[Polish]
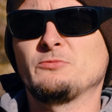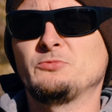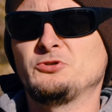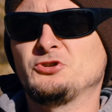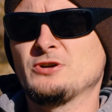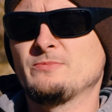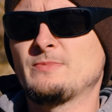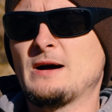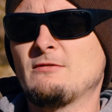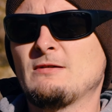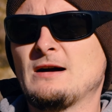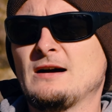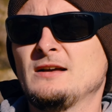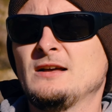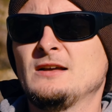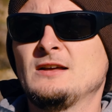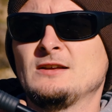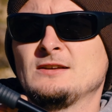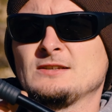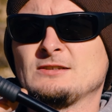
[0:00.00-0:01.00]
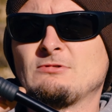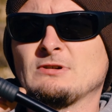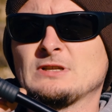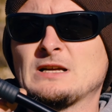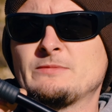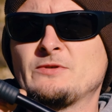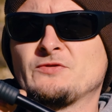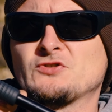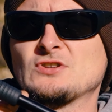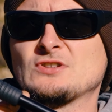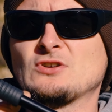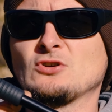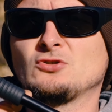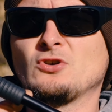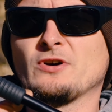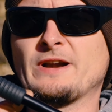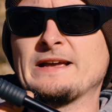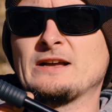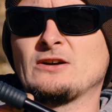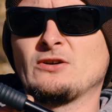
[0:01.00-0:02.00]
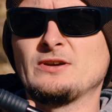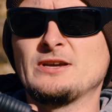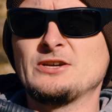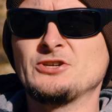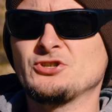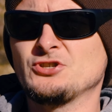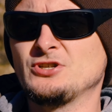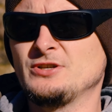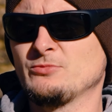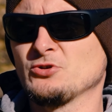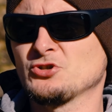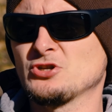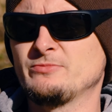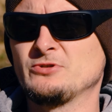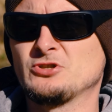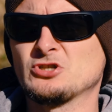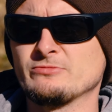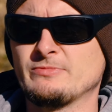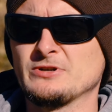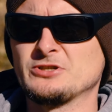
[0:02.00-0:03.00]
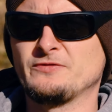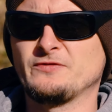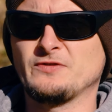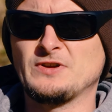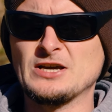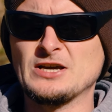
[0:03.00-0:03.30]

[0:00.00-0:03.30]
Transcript: robi się mała, składamy wszystko do rękojeści, możemy trzymać w